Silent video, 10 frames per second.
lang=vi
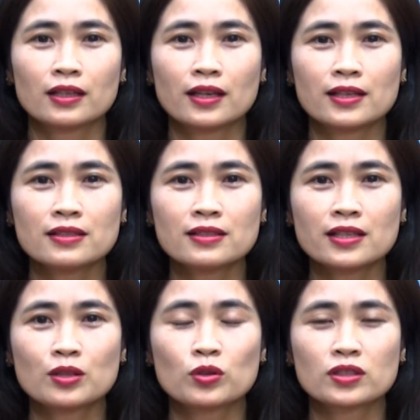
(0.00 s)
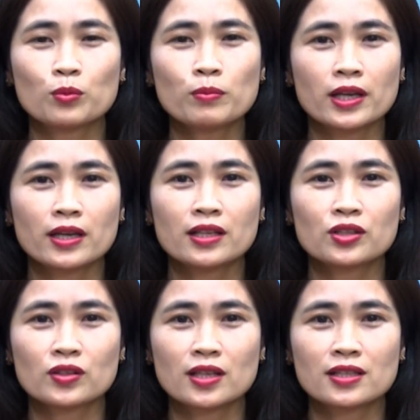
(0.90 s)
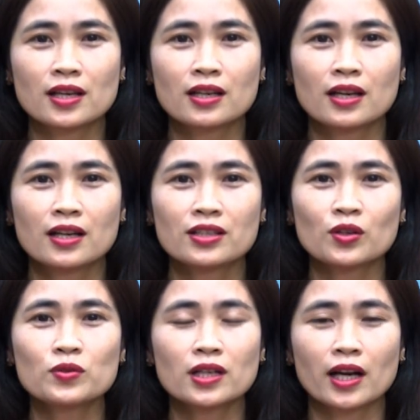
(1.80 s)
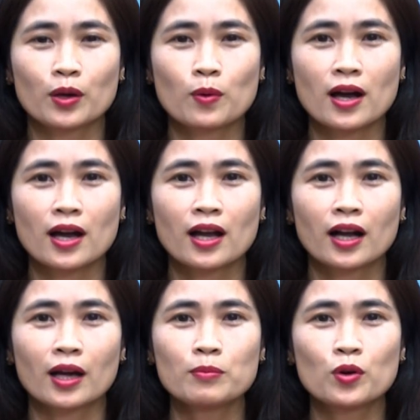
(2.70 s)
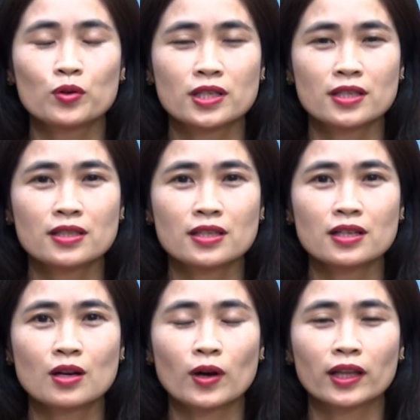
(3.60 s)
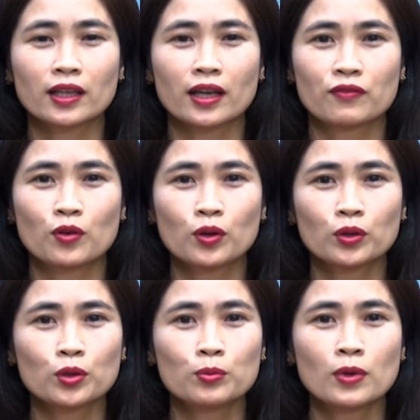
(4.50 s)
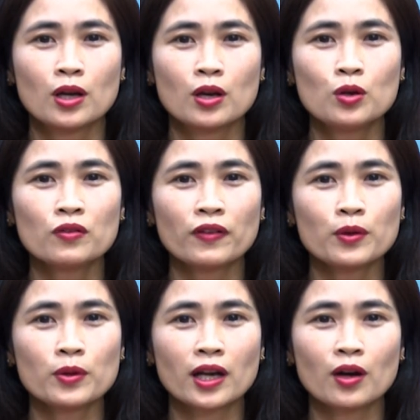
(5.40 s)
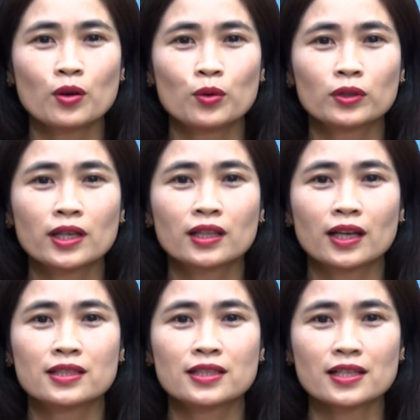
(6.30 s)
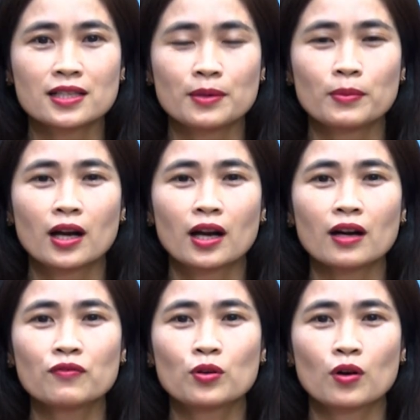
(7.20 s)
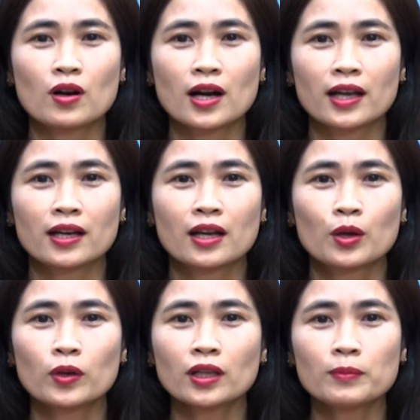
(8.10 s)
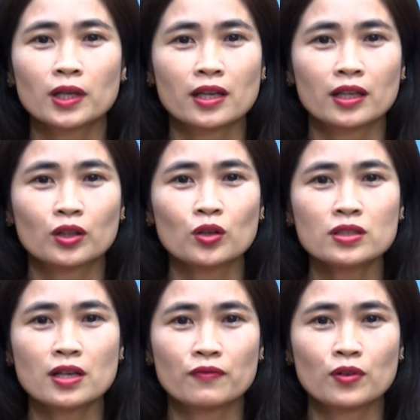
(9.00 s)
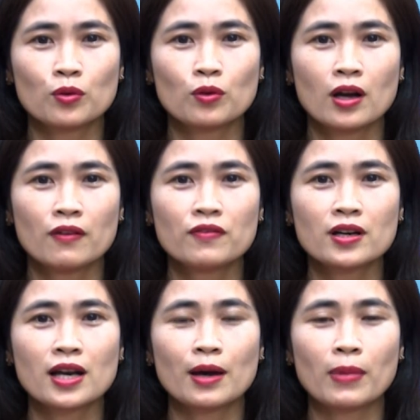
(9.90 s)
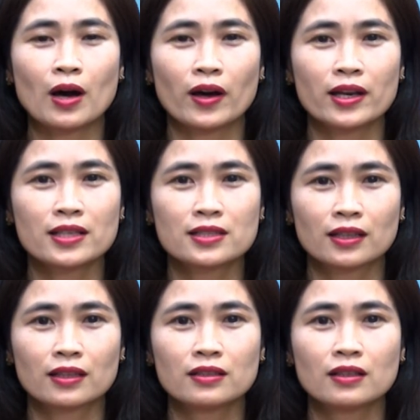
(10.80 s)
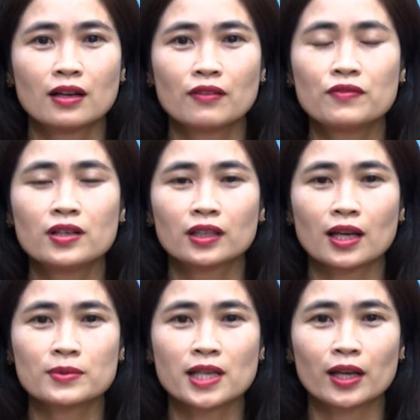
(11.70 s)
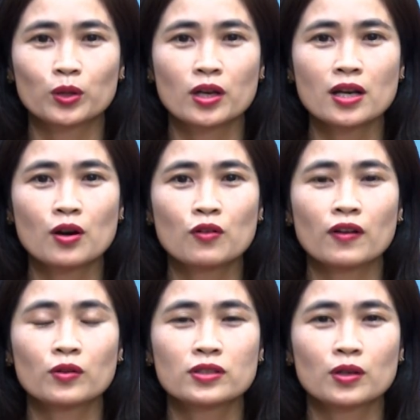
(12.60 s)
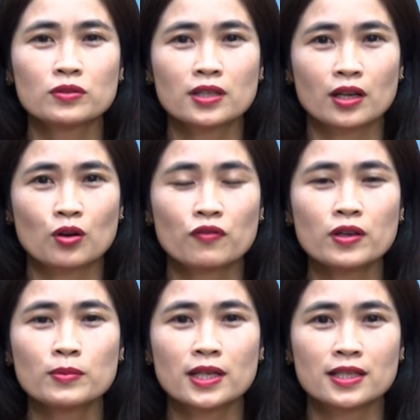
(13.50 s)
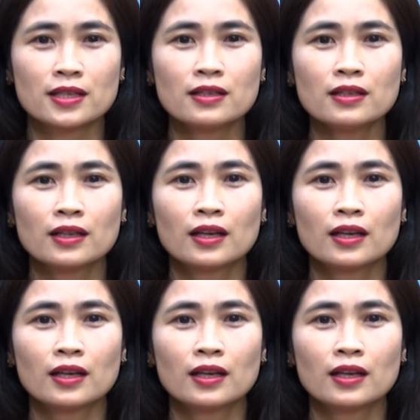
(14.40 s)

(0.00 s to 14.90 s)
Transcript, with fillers: để giữ gìn cuộc sống bình yên cho nhân dân, trong những ngày qua, cán bộ chiến sĩ Công an thành phố Kon Tum luôn phát huy cao độ tinh thần trách nhiệm, khắc phục khó khăn, quyết tâm thực hiện tốt nhiệm vụ, vừa đảm bảo an ninh trật tự, vừa tham gia tuyến đầu phòng chống dịch COVID-19,